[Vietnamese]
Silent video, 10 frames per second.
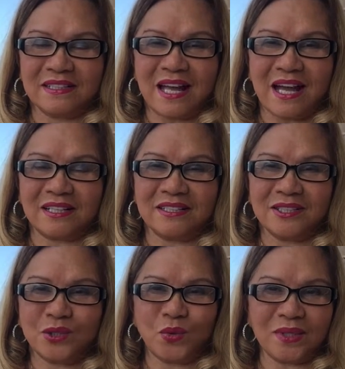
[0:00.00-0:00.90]
đang
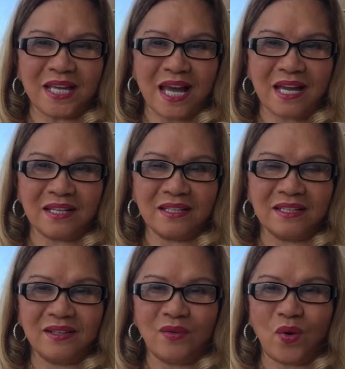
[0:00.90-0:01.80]
xuống giá
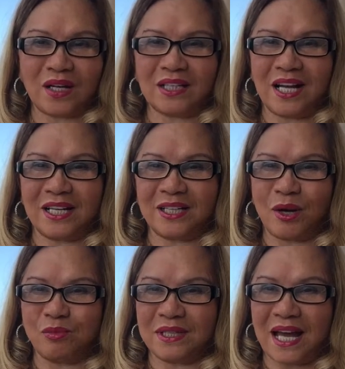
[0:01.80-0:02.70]
hoặc là
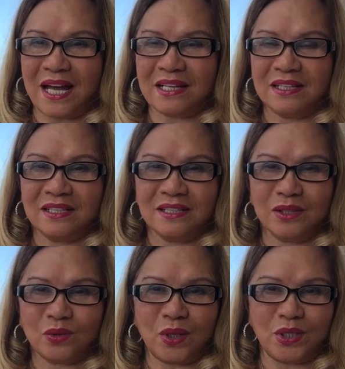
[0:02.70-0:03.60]
đông giá
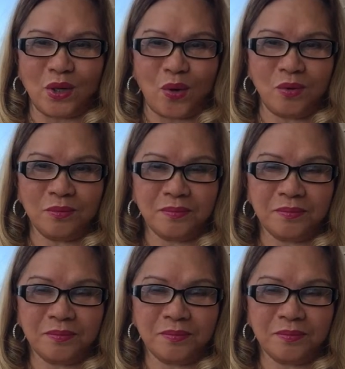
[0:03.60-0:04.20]
tùy chỗ